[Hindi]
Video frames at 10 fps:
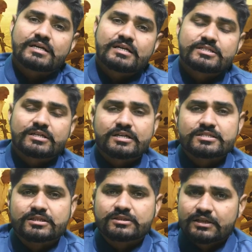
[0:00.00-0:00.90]
आसानी से कर
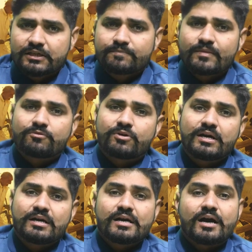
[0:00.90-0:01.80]
सकते हैं वो
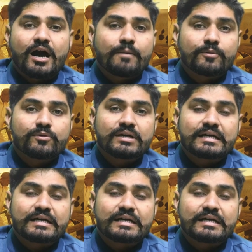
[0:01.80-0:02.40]
है आपको